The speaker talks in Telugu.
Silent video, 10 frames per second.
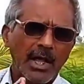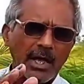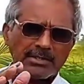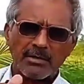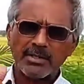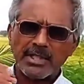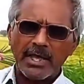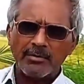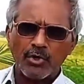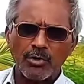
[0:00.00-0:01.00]
ఆ తర్వాత
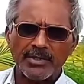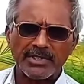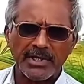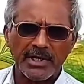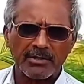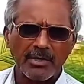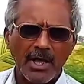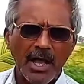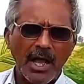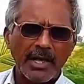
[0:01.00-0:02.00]
ఆయన ముఖ్యమంత్రి అయ్యారు
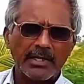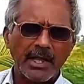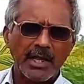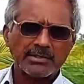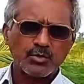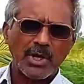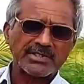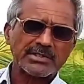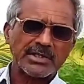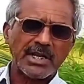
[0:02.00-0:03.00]
ఆయన
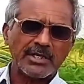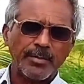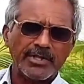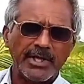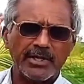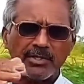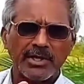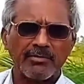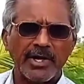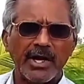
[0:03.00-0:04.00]
స్వాతంత్రానికి పదిహేను
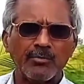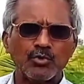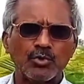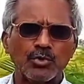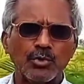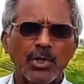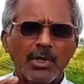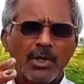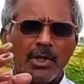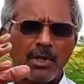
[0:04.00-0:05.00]
ఇరవై ఏళ్ల ముందు
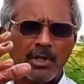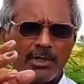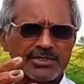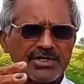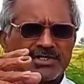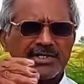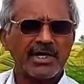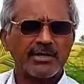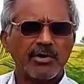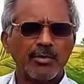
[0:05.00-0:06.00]
రిజిస్ట్రేషన్
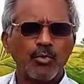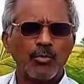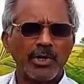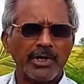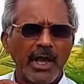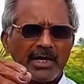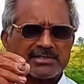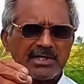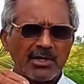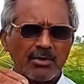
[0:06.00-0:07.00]
అయినటువంటి భూముల్ని
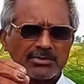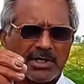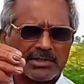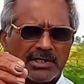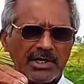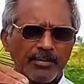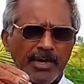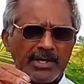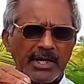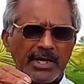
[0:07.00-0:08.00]
ఆర్ఎస్ఆర్లో షరతులు గల
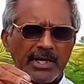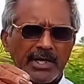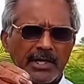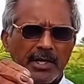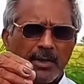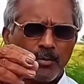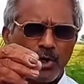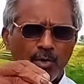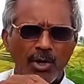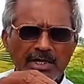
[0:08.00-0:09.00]
పట్టాలనే
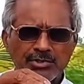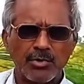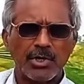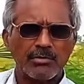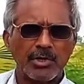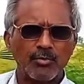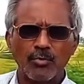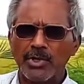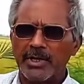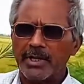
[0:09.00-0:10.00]
పేరు రాసి ఉన్నటువంటి
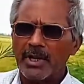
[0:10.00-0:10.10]
భూముల్ని